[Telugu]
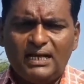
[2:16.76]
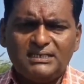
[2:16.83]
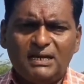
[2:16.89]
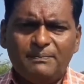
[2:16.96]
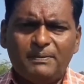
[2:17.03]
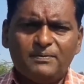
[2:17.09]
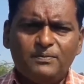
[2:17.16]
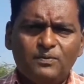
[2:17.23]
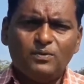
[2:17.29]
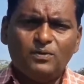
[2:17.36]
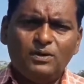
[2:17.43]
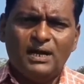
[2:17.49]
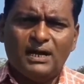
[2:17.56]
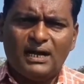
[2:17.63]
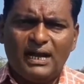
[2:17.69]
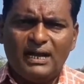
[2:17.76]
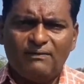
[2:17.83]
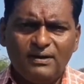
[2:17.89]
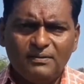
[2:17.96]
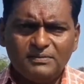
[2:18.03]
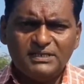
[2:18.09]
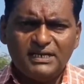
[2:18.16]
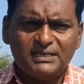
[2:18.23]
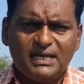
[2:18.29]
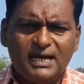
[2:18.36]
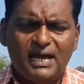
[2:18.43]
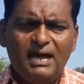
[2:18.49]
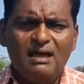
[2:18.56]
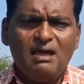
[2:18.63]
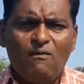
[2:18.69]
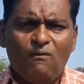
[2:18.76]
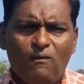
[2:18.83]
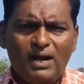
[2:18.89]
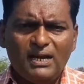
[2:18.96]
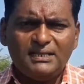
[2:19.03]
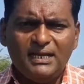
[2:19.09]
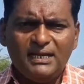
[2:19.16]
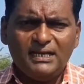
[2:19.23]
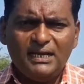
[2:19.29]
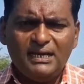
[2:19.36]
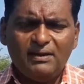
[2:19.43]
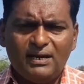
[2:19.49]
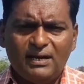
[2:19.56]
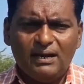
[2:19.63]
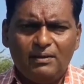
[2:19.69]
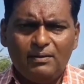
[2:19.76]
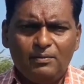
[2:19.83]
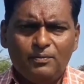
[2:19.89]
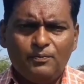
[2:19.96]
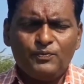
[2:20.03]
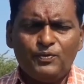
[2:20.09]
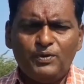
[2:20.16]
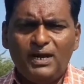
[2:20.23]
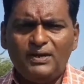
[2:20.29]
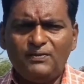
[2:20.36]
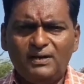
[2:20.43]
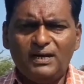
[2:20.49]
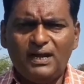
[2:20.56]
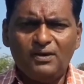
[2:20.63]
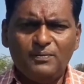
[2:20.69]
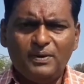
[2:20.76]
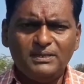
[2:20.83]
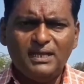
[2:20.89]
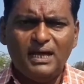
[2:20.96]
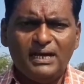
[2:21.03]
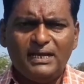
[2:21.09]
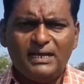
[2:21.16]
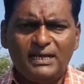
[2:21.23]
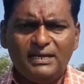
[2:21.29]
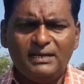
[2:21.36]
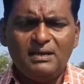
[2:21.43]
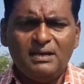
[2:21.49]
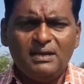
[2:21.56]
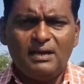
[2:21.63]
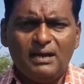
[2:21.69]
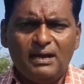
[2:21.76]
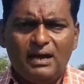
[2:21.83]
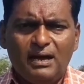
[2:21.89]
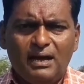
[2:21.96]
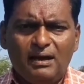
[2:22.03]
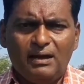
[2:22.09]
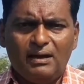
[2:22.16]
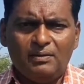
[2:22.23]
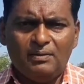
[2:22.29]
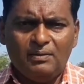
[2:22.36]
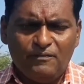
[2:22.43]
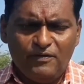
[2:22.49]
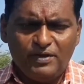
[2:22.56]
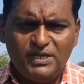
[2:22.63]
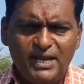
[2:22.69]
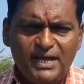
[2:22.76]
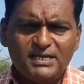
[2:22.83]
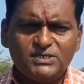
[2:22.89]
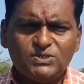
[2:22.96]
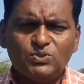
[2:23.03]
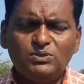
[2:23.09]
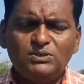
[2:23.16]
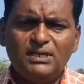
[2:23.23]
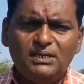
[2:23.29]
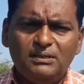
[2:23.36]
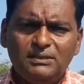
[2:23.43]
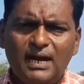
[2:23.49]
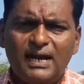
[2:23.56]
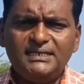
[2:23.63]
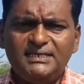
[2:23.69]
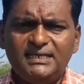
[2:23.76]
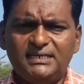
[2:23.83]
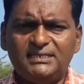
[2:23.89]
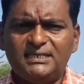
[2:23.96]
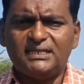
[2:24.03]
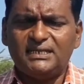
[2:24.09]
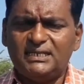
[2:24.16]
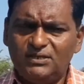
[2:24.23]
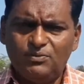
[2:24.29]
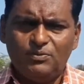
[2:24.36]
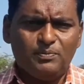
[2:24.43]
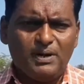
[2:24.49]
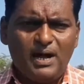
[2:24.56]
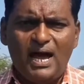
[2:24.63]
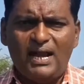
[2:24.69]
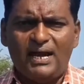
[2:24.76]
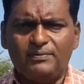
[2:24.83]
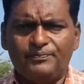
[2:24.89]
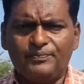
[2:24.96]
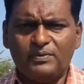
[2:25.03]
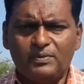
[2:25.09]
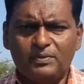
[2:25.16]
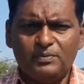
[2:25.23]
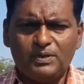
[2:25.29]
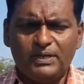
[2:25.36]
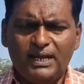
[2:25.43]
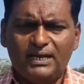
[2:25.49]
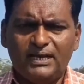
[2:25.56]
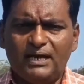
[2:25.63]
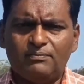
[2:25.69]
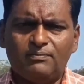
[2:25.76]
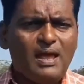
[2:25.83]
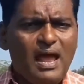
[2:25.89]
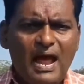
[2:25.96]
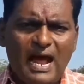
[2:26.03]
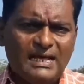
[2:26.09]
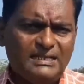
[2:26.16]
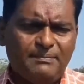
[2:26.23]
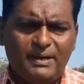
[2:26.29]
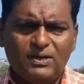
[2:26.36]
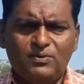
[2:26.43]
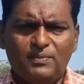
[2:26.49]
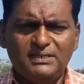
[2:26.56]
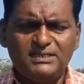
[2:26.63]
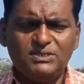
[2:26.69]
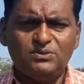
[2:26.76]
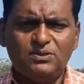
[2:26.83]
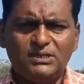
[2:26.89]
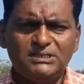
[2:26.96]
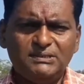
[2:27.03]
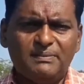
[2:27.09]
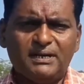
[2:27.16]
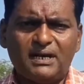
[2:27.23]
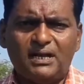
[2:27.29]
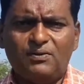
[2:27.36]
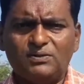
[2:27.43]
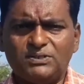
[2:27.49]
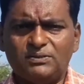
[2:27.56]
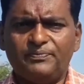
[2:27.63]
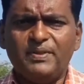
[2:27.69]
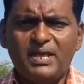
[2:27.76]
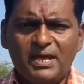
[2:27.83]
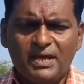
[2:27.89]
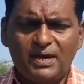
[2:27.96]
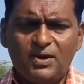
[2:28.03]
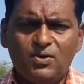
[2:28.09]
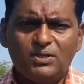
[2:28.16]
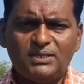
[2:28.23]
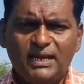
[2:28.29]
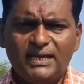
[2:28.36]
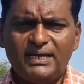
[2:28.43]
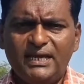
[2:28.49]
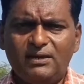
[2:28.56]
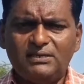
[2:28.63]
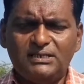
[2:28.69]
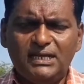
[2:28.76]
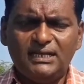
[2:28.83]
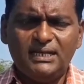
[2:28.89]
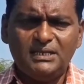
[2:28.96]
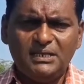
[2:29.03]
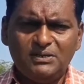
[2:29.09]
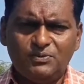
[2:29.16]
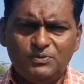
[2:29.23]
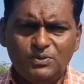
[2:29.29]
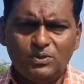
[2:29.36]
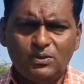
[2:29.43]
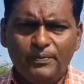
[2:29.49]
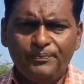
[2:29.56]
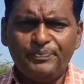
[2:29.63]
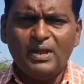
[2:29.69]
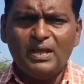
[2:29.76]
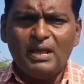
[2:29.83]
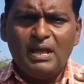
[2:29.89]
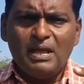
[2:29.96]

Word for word: తానాషా ప్రభు కలవడం చేత వాళ్ళిద్దరికీ ఉండేటువంటి అనుబంధాన్ని వ్యతిరేకిస్తూ దీన్ని దాడి చేయడం జరిగింది ఇది కారణం రియల్ కారణం అది మనకు మసీదు గురించి మనకు అనవసరం రెండో తకియా ఏదైతే ఉందో